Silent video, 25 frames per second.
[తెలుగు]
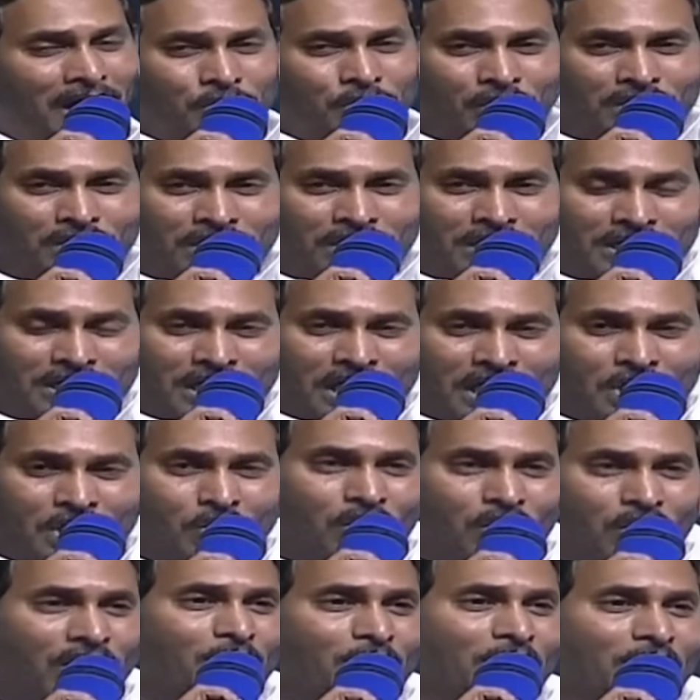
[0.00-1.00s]
అదొక్కటే
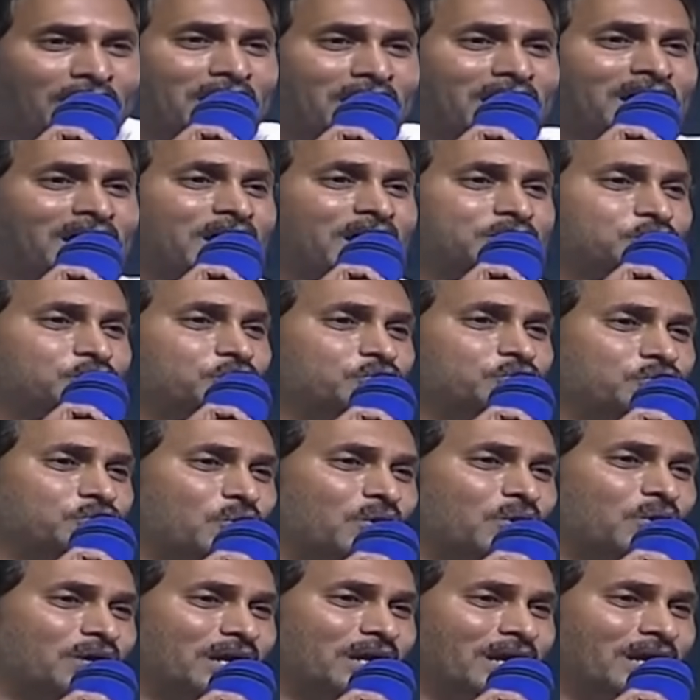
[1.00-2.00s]
కొలమానంగా
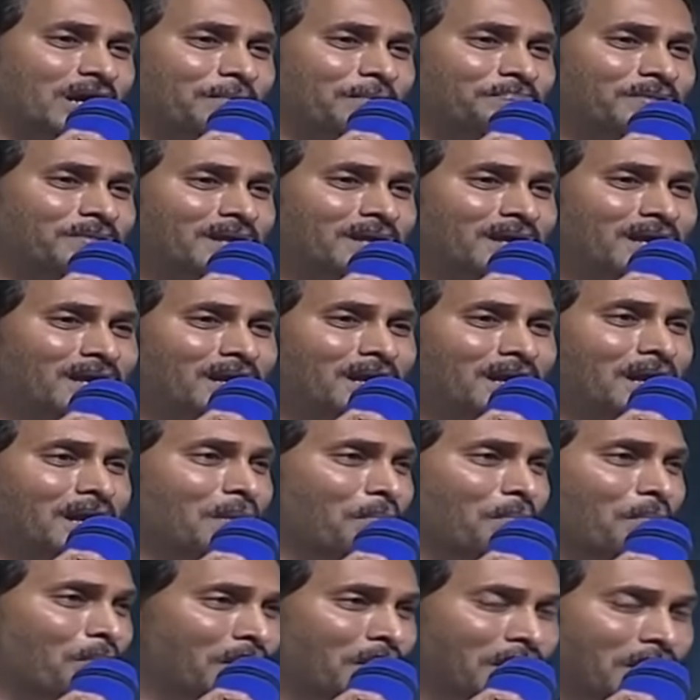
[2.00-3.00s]
చూసుకోండి
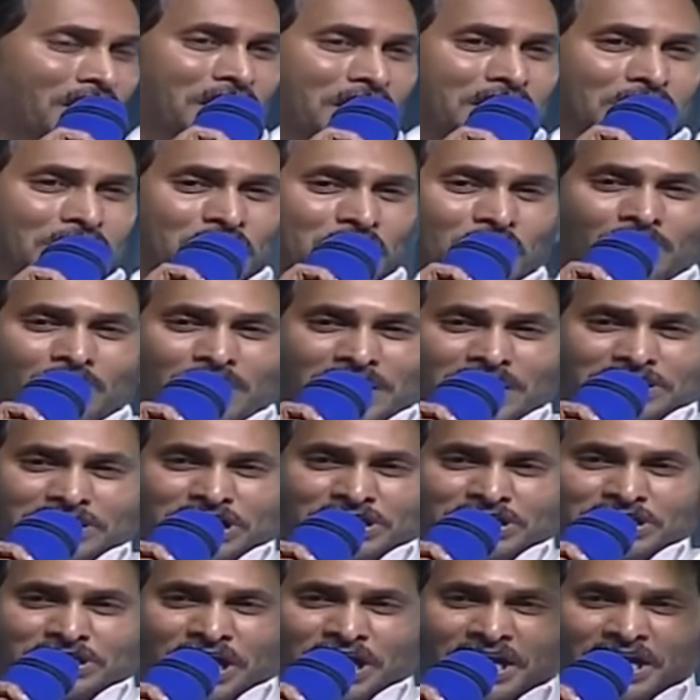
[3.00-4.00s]
మీ ఇంట్లో
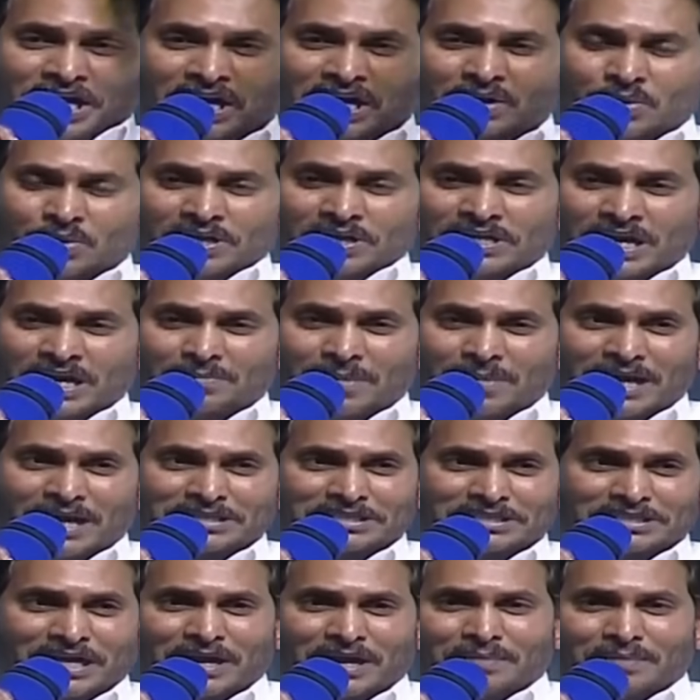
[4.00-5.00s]
మంచి జరిగి ఉంటే
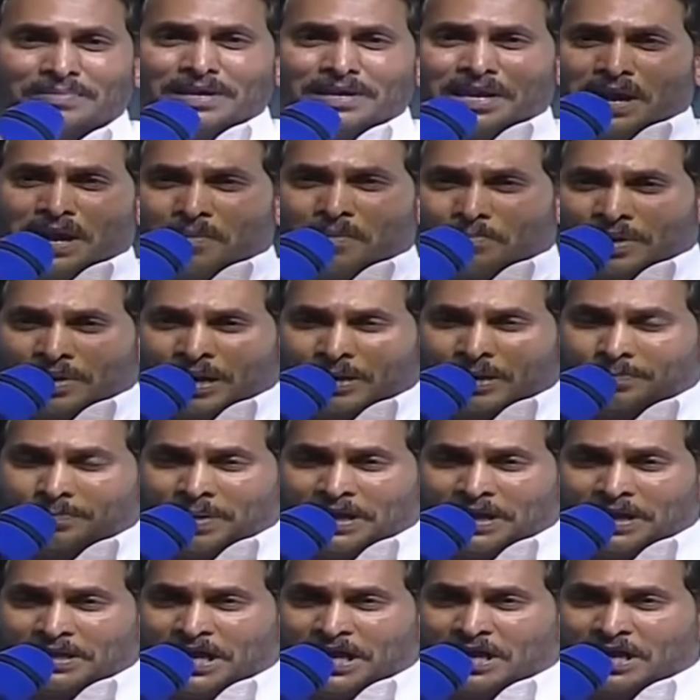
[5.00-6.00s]
మాత్రం మీ
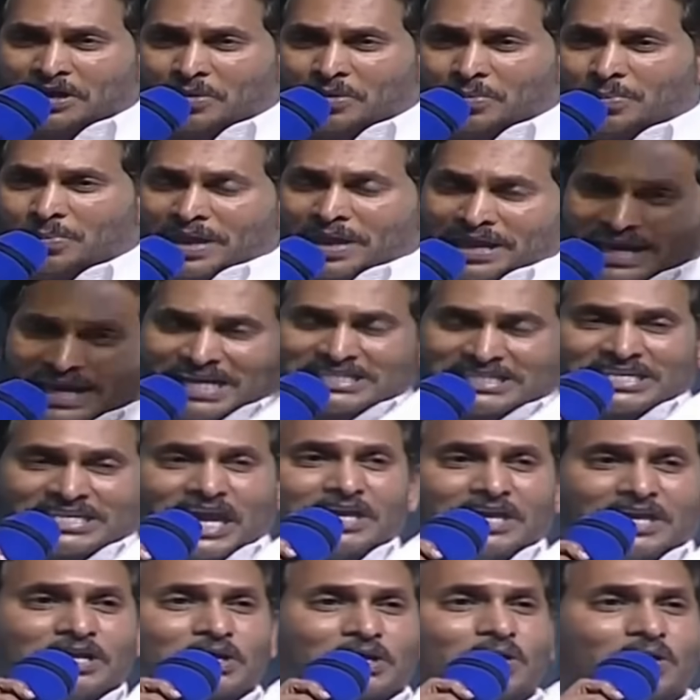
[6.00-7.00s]
బిడ్డకు మీరే
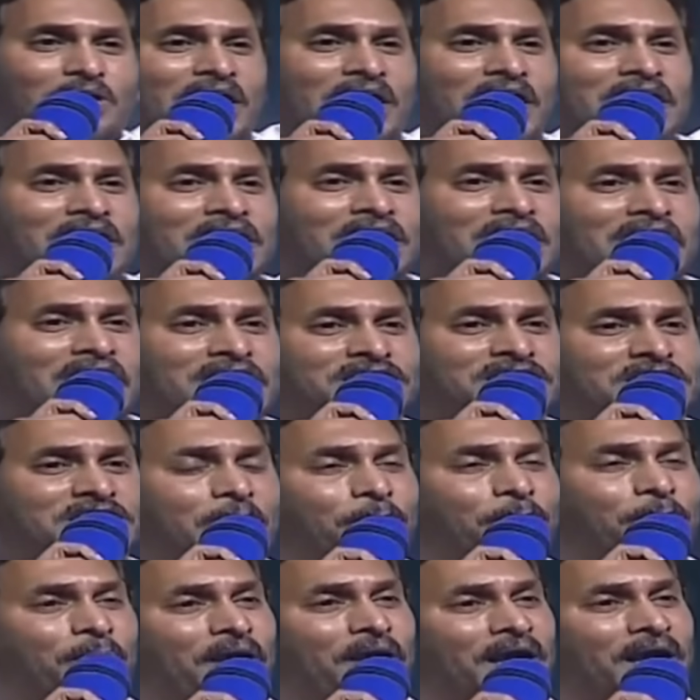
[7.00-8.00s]
సైనికులు కండి అని
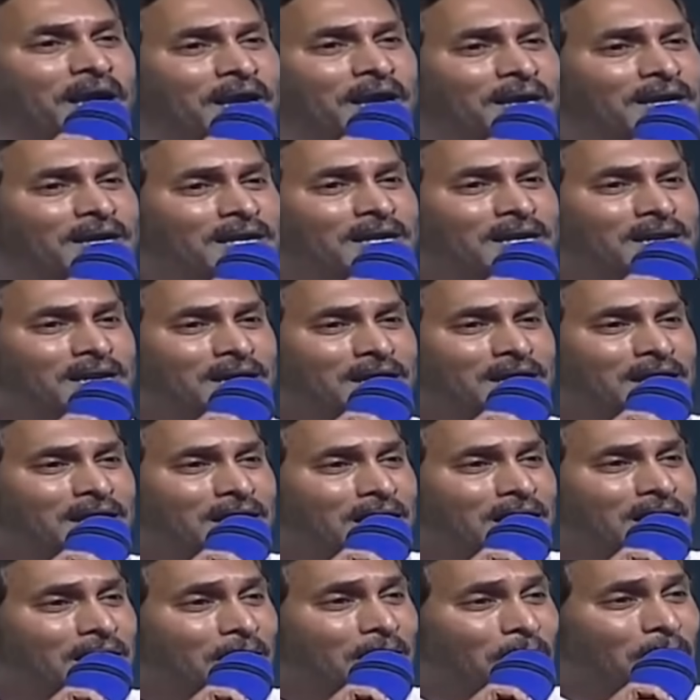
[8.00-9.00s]
చెప్పి
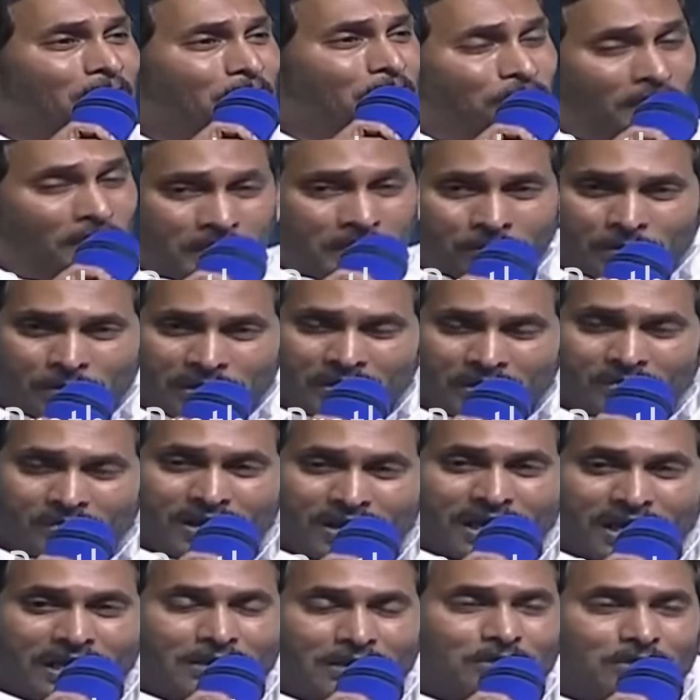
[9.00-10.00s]

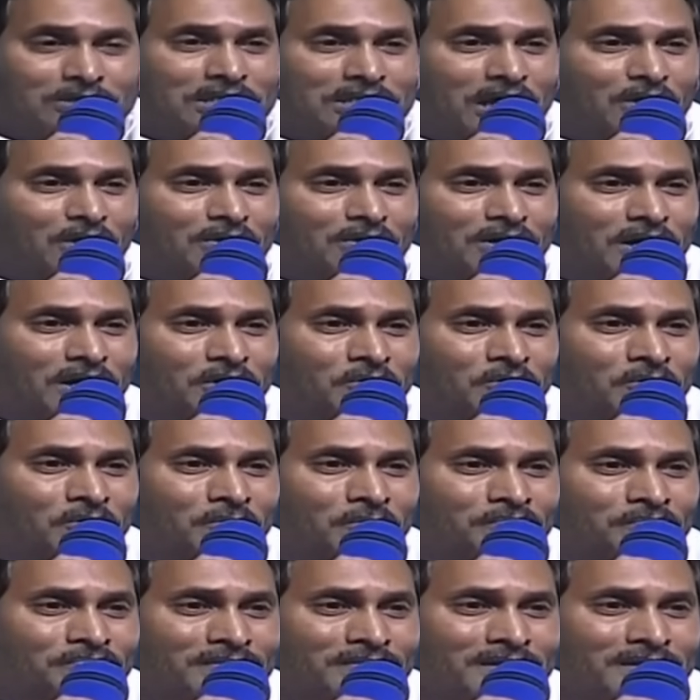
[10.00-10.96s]
పిలుపునివ్వగలుగుతా ఉన్నాడు